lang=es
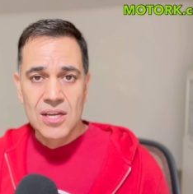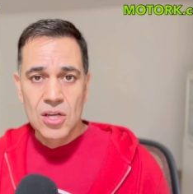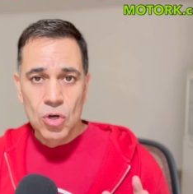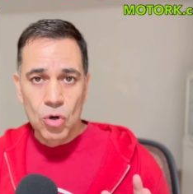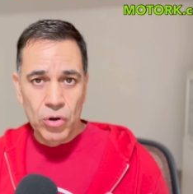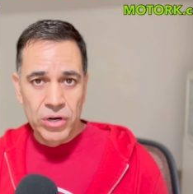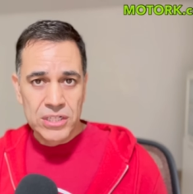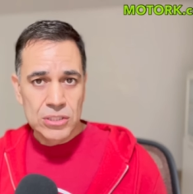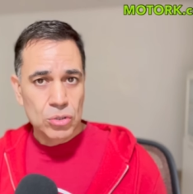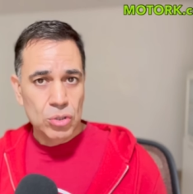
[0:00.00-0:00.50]

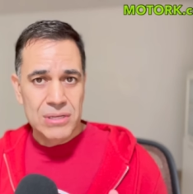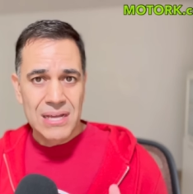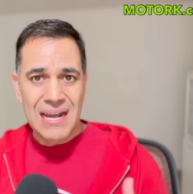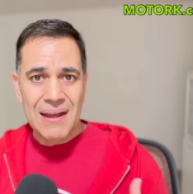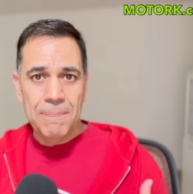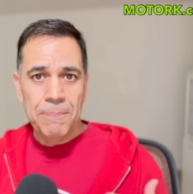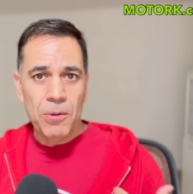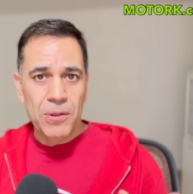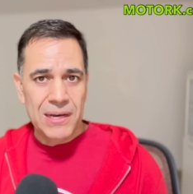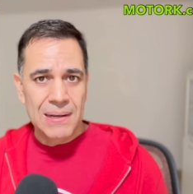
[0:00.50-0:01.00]
Con esto
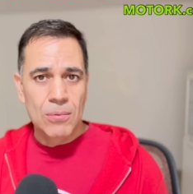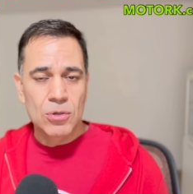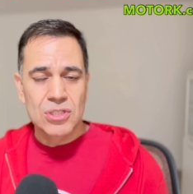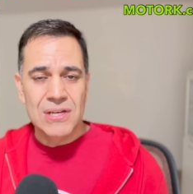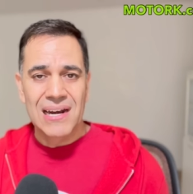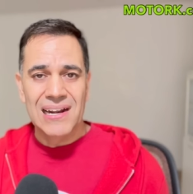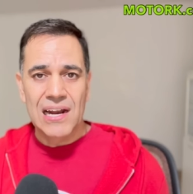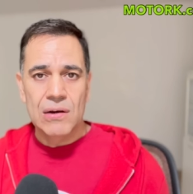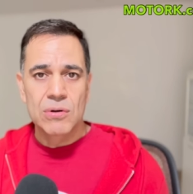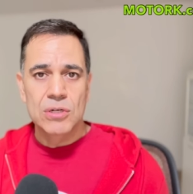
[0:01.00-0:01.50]
ya podríamos
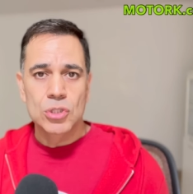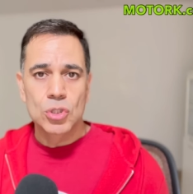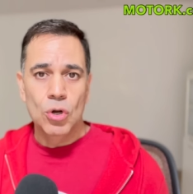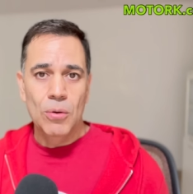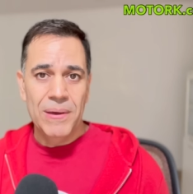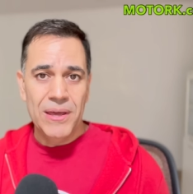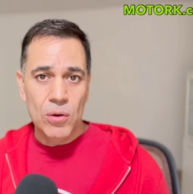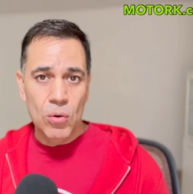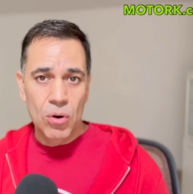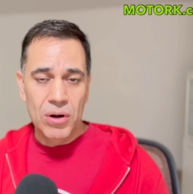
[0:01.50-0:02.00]
cargar nuestro
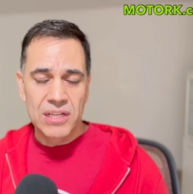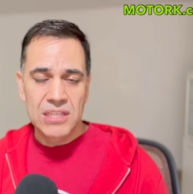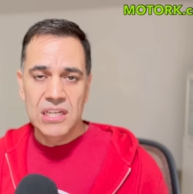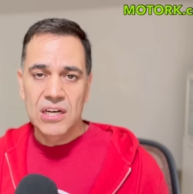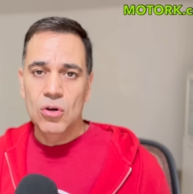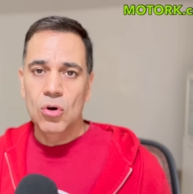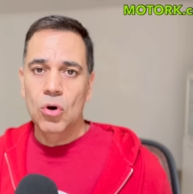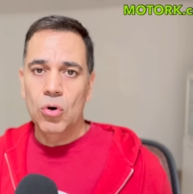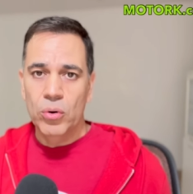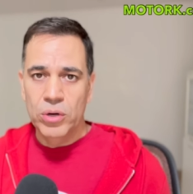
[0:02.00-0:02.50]
vehículo
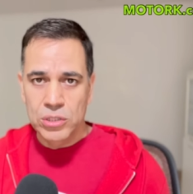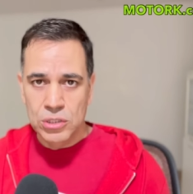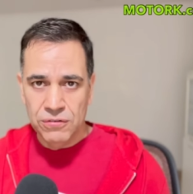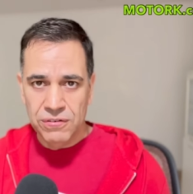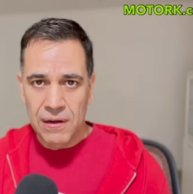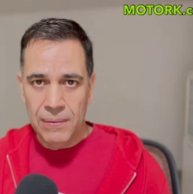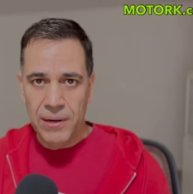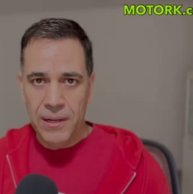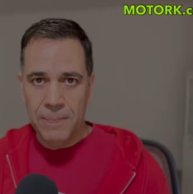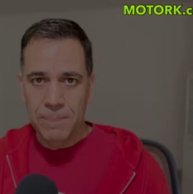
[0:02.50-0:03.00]
eléctrico o
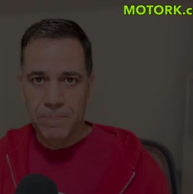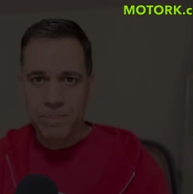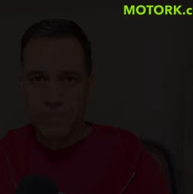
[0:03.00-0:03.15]
enchufable.